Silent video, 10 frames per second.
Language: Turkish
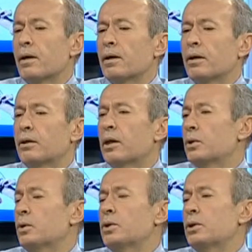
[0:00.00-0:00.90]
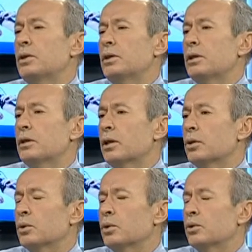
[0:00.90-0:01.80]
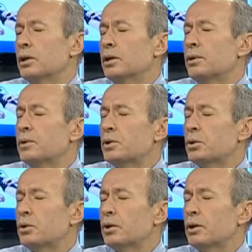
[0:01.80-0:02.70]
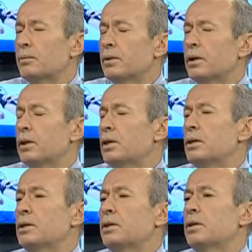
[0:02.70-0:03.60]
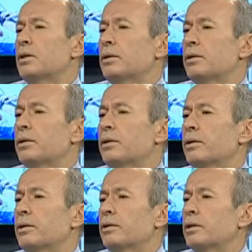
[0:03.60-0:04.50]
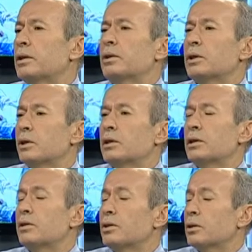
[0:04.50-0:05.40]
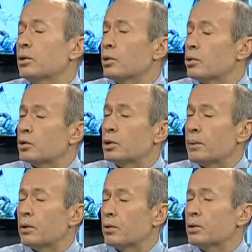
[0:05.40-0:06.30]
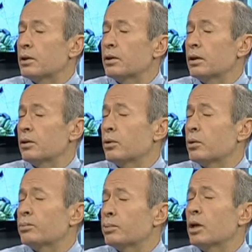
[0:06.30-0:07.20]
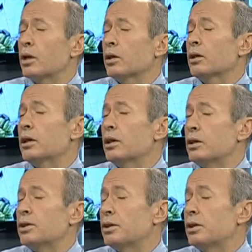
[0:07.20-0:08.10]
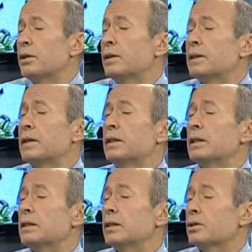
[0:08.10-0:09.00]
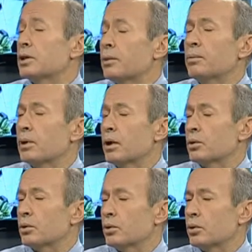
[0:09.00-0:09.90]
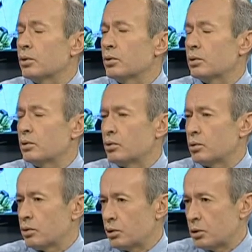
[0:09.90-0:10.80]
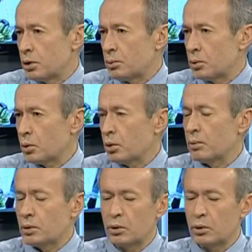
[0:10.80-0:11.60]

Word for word: e, radyolojinin radyoloğun deneyimi çok önemli. İkincisi e, yeti, özellikle bu alanla iliş, ilintili çalışan bir radyoloğun çalışmış olması